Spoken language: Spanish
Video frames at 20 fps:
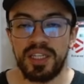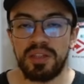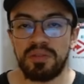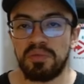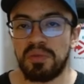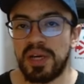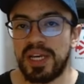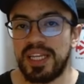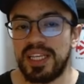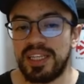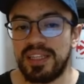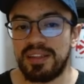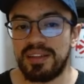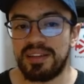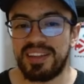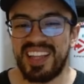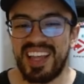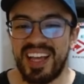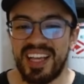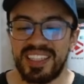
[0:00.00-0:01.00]
No hay
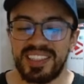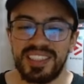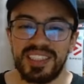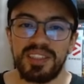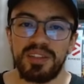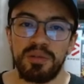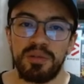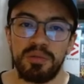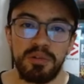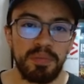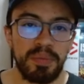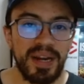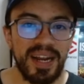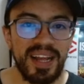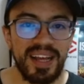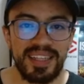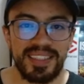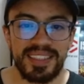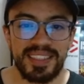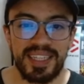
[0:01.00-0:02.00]
nada así como
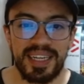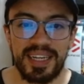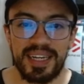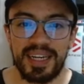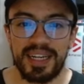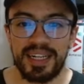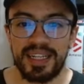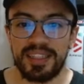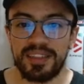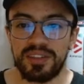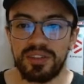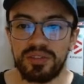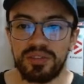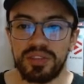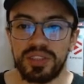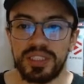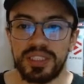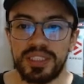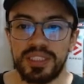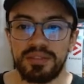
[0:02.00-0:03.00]
para destacar.
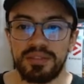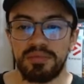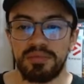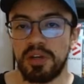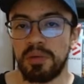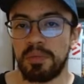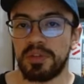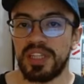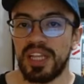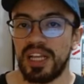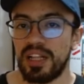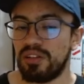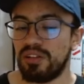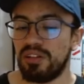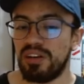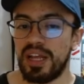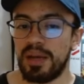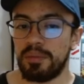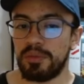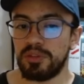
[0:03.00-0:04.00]
Entonces, como tal,
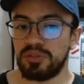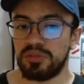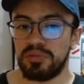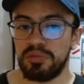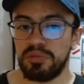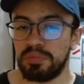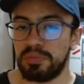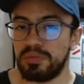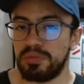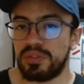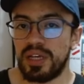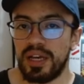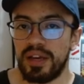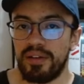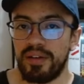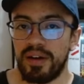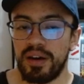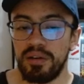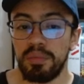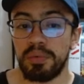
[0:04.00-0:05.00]
no le damos un puntaje
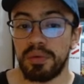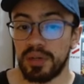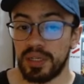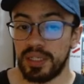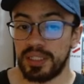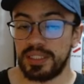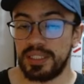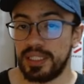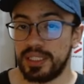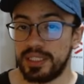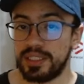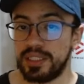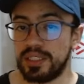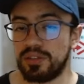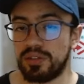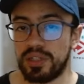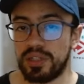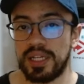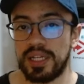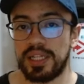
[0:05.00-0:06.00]
bajo porque sigue
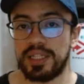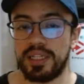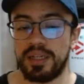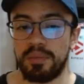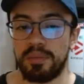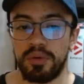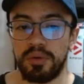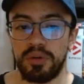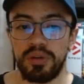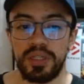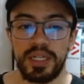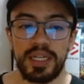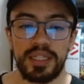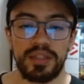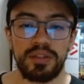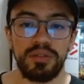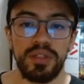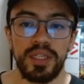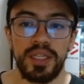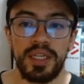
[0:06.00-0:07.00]
siendo creatina
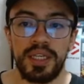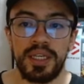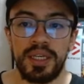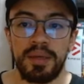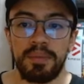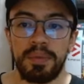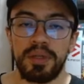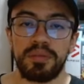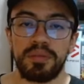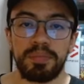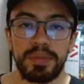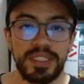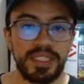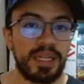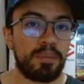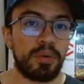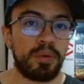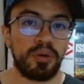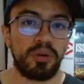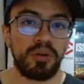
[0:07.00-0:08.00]
monohidrato. Pero pues
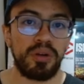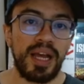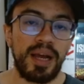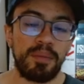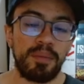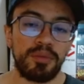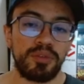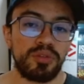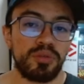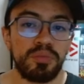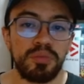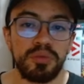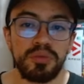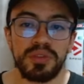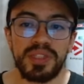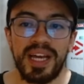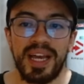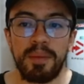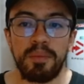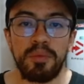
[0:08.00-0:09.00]
tampoco le damos un
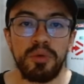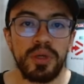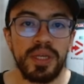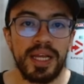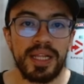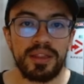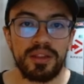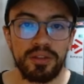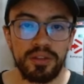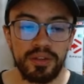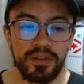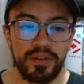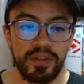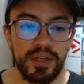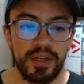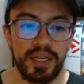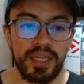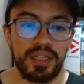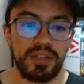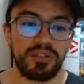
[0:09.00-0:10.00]
puntaje muy alto debido
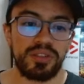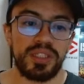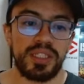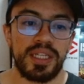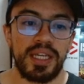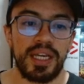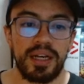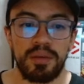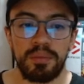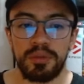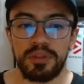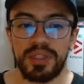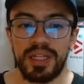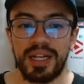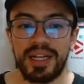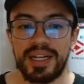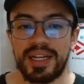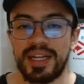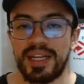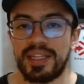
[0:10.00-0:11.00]
a que no sería como
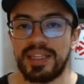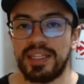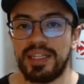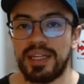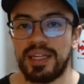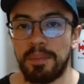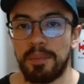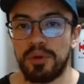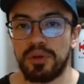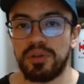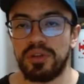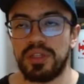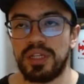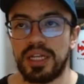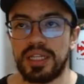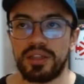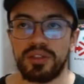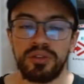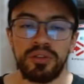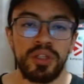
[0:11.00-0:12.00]
tal creatina
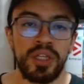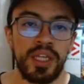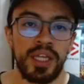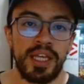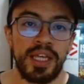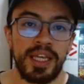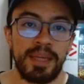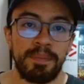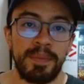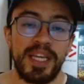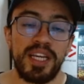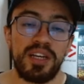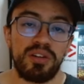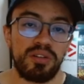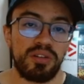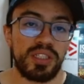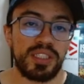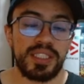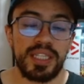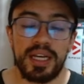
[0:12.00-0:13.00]
monohidrato
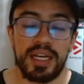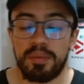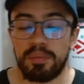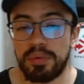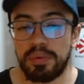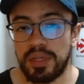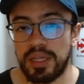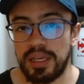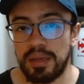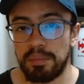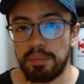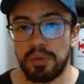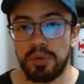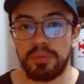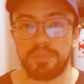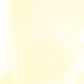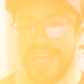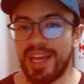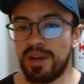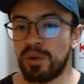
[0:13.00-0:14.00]
micronizada, por ejemplo.
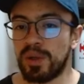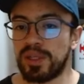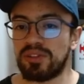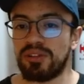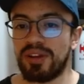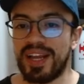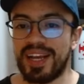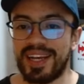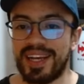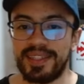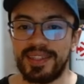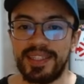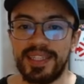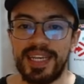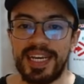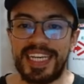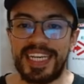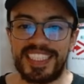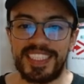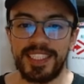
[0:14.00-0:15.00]
En cuanto a la
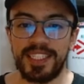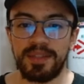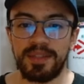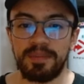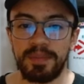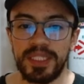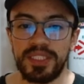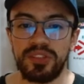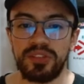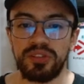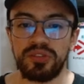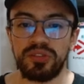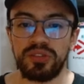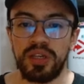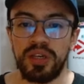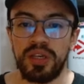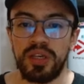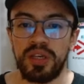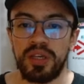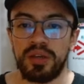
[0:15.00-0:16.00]
cantidad de servicios,
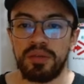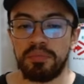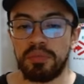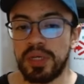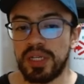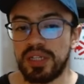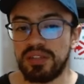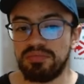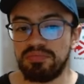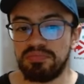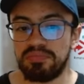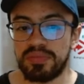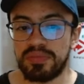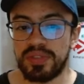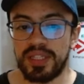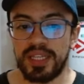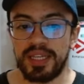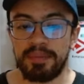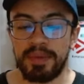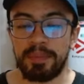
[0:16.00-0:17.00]
bueno,
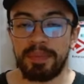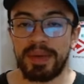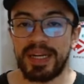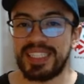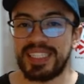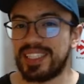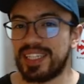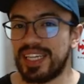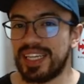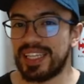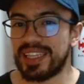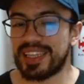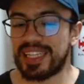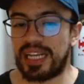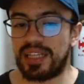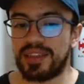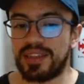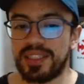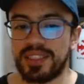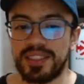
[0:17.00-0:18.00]
eh, me parece que
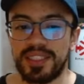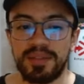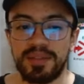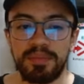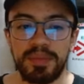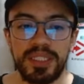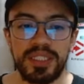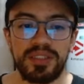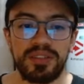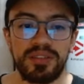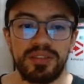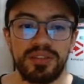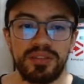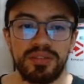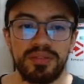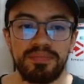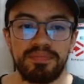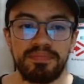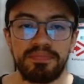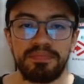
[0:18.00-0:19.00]
30
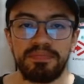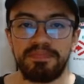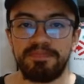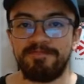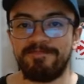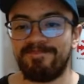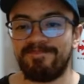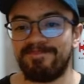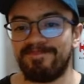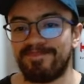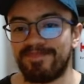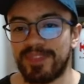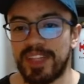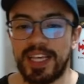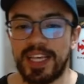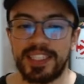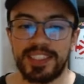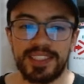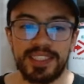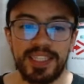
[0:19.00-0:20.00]
servicios Mm,
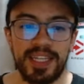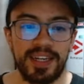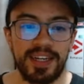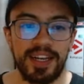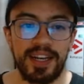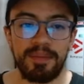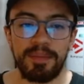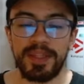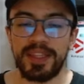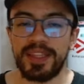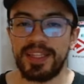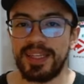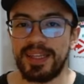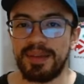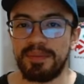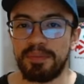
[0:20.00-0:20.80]
está realmente